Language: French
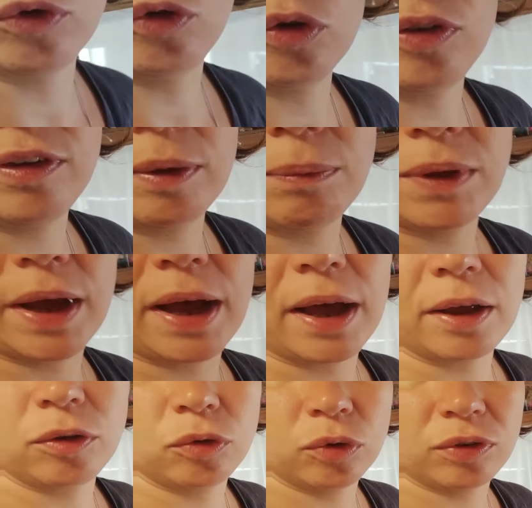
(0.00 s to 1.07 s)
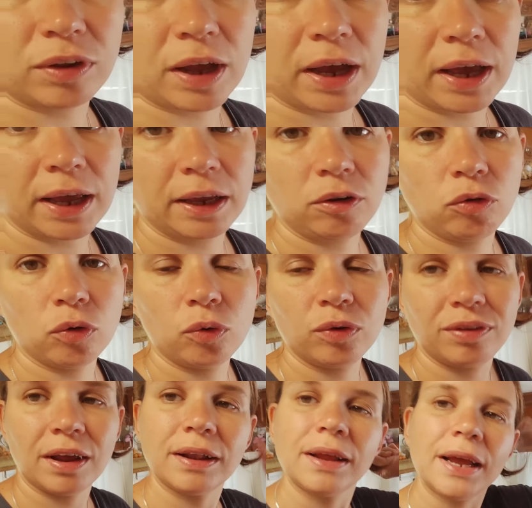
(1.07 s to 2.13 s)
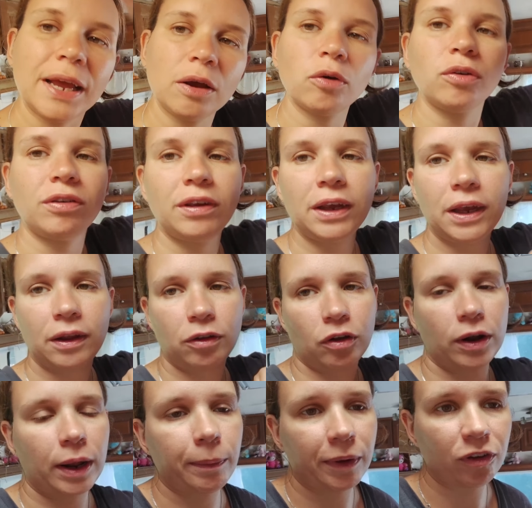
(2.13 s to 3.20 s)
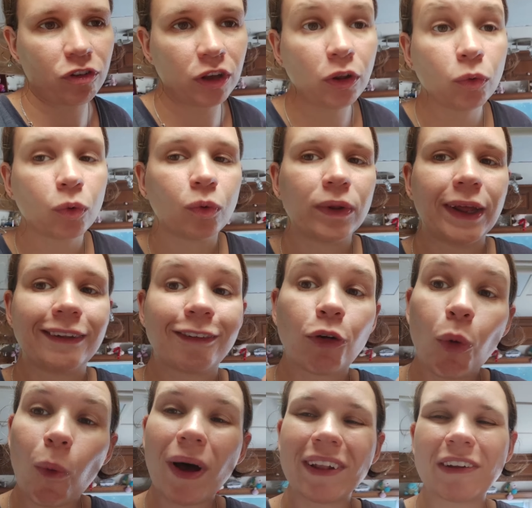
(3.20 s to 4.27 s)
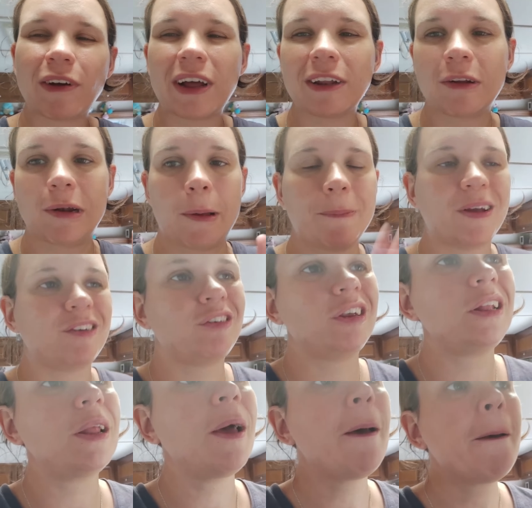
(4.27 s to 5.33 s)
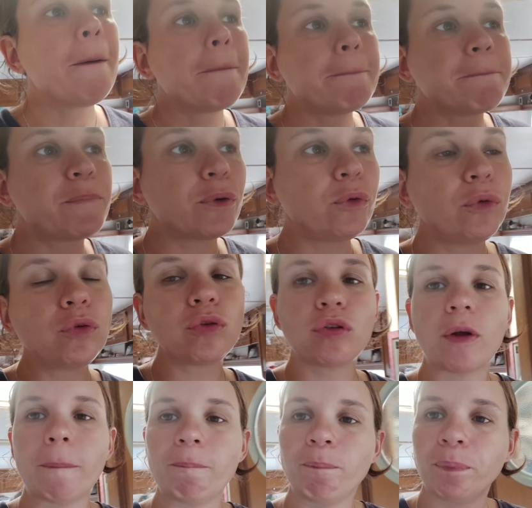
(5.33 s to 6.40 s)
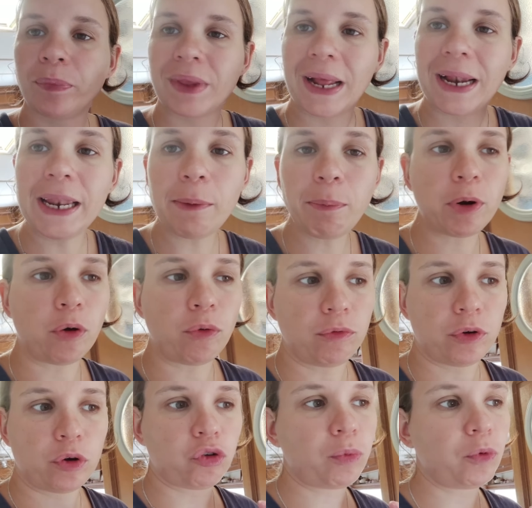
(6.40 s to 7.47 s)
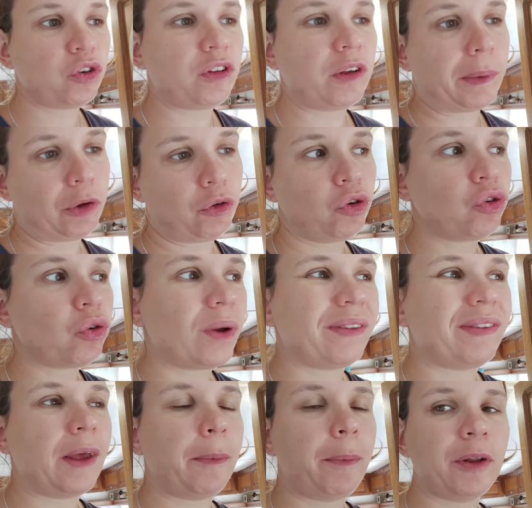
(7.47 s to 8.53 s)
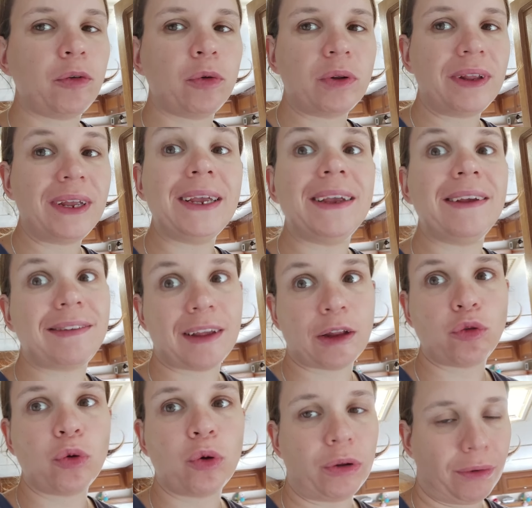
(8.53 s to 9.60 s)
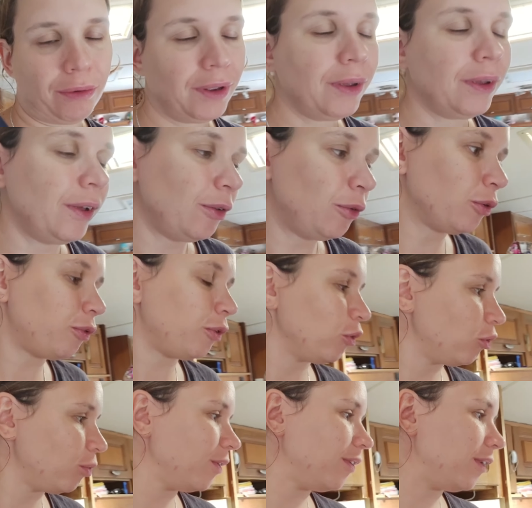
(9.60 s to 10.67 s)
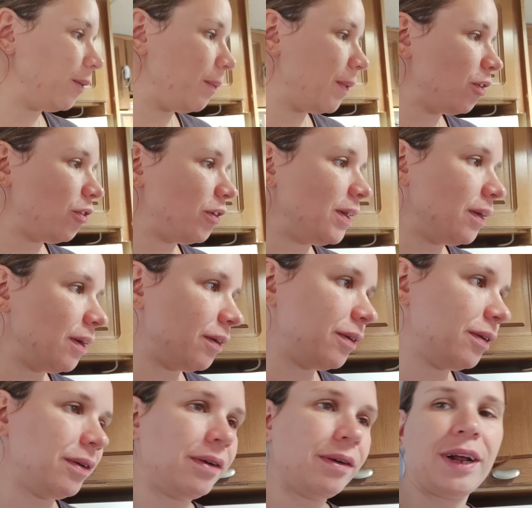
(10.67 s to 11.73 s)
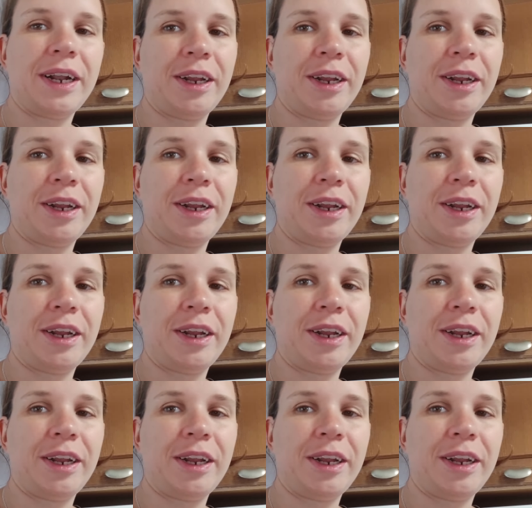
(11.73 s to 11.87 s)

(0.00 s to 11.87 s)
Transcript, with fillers: le deuxième drap de Sarah et de Roxane est aussi dans la machine. Donc on a trois draps dans la machine. Plus les blancs. Franchement, je dis à Mathieu, je crois que ça va pas tourner et ça tourne. Donc franchement, cette machine, euh,